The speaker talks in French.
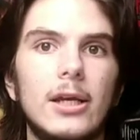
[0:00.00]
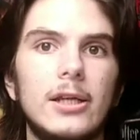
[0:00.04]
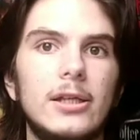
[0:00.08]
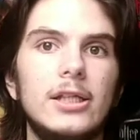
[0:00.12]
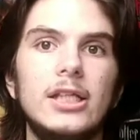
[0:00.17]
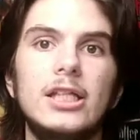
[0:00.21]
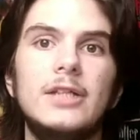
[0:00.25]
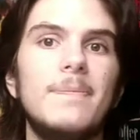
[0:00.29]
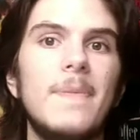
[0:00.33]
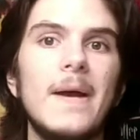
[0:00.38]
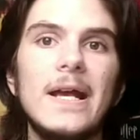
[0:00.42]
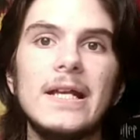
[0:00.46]
il,
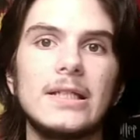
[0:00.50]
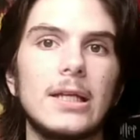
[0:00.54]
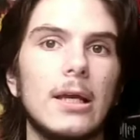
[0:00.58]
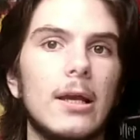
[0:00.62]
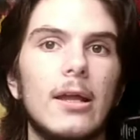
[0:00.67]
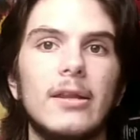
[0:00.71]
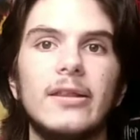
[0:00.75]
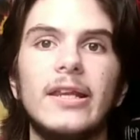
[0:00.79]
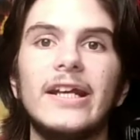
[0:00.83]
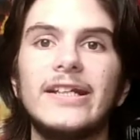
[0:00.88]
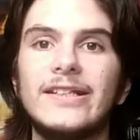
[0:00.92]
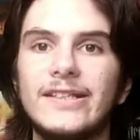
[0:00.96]
se passe
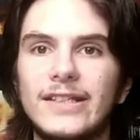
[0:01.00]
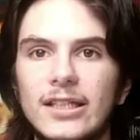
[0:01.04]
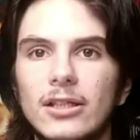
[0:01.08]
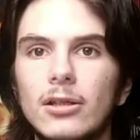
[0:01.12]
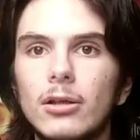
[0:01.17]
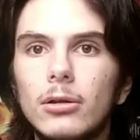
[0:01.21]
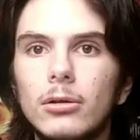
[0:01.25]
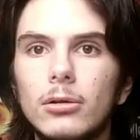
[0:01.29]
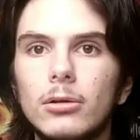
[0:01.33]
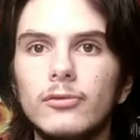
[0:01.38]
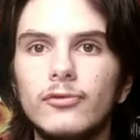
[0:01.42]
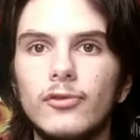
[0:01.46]
un
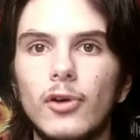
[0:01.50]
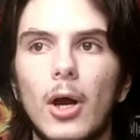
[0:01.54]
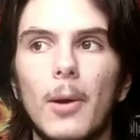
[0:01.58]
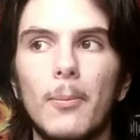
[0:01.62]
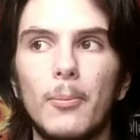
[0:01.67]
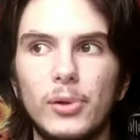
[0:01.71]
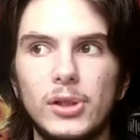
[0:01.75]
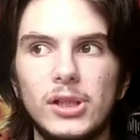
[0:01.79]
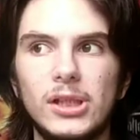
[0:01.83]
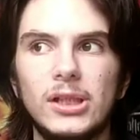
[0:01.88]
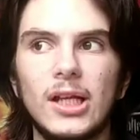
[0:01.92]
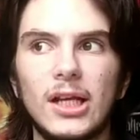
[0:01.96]
accident, enfin, un
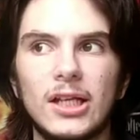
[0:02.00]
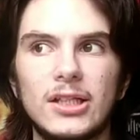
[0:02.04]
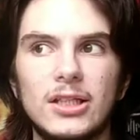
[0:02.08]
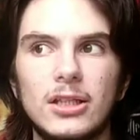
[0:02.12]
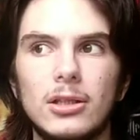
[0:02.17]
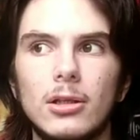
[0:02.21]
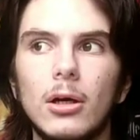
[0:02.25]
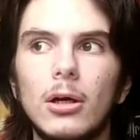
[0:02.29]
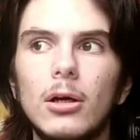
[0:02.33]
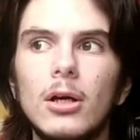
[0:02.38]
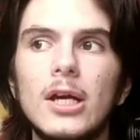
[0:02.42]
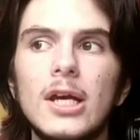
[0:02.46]
petit
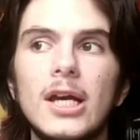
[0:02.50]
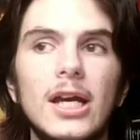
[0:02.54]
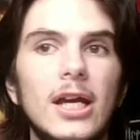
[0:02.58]
accident,